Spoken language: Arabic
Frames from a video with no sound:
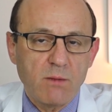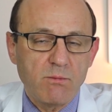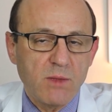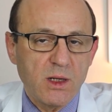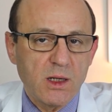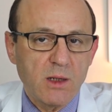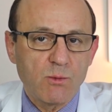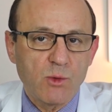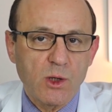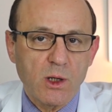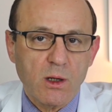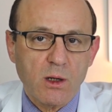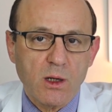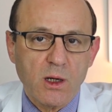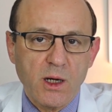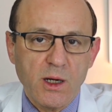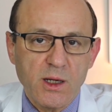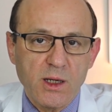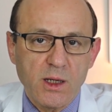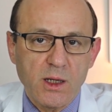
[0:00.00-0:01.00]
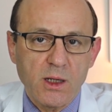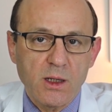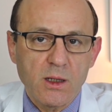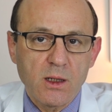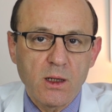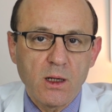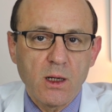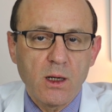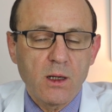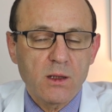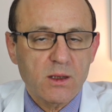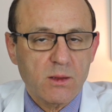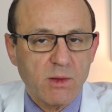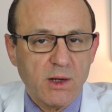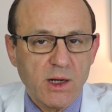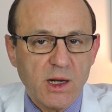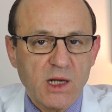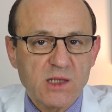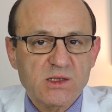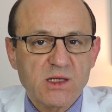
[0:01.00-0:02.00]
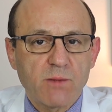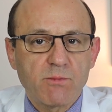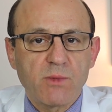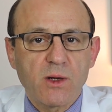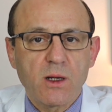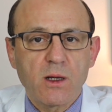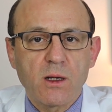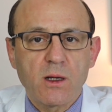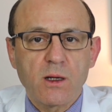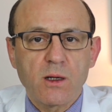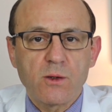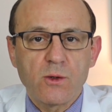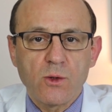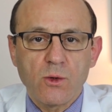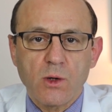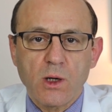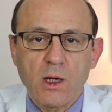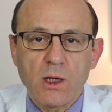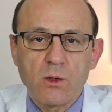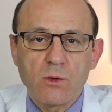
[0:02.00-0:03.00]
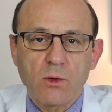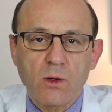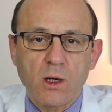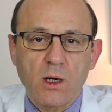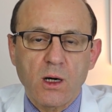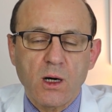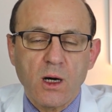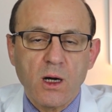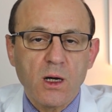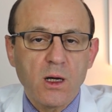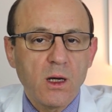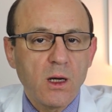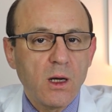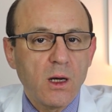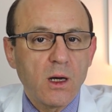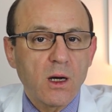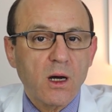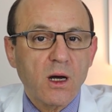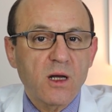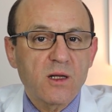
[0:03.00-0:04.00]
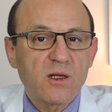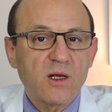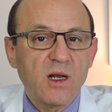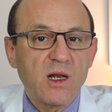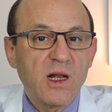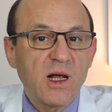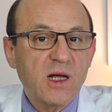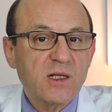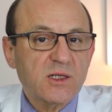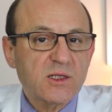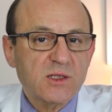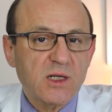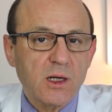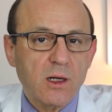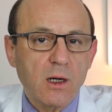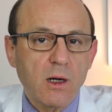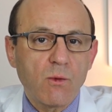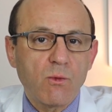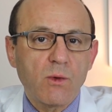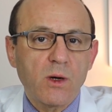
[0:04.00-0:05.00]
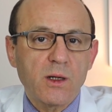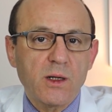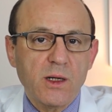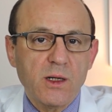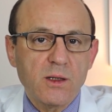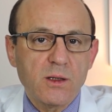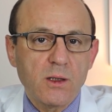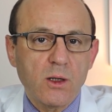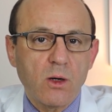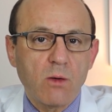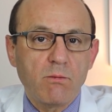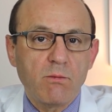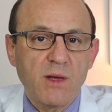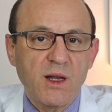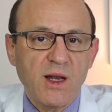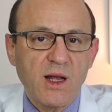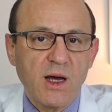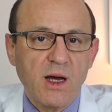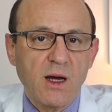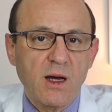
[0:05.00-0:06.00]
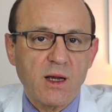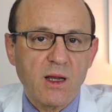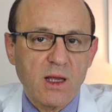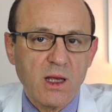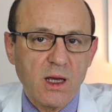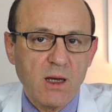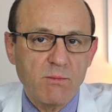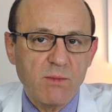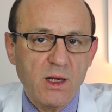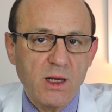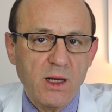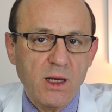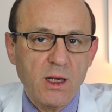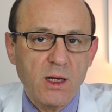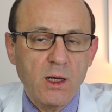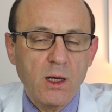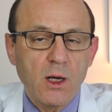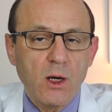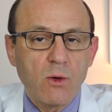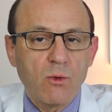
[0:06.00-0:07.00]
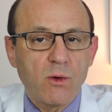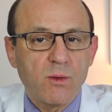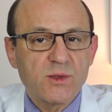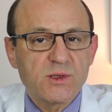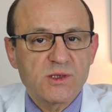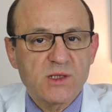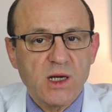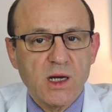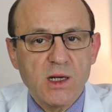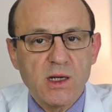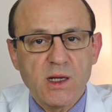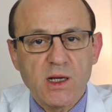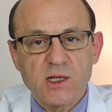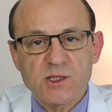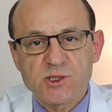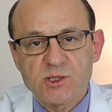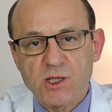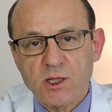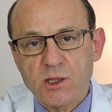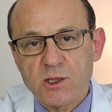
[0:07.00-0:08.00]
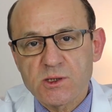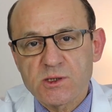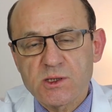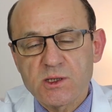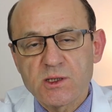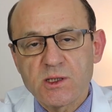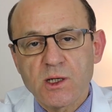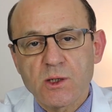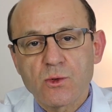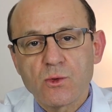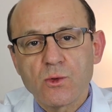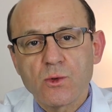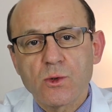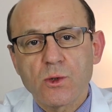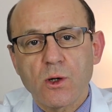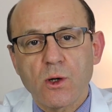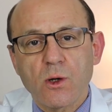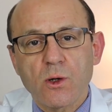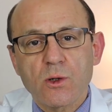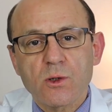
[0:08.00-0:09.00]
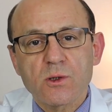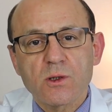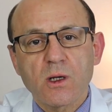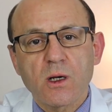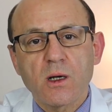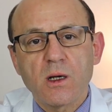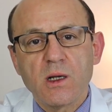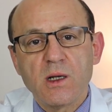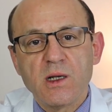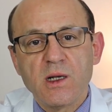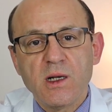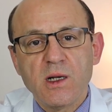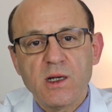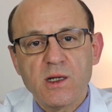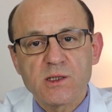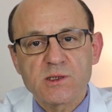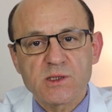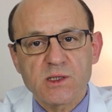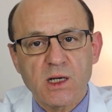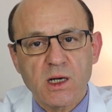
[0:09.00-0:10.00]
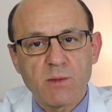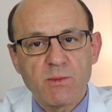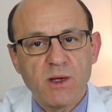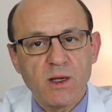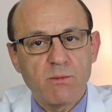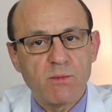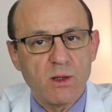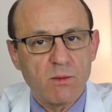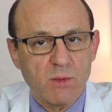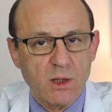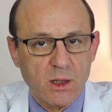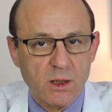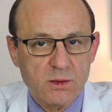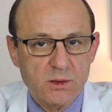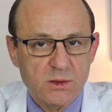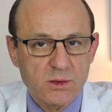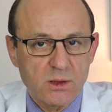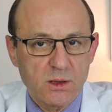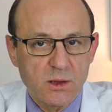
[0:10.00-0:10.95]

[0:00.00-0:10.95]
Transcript: من الملقحين طبعا حسب آه، نوع اللقاح قد لا تتكون عندهم مناعة كاملة وبالتالي الشخص يكون عرضة للإصابة بالمرض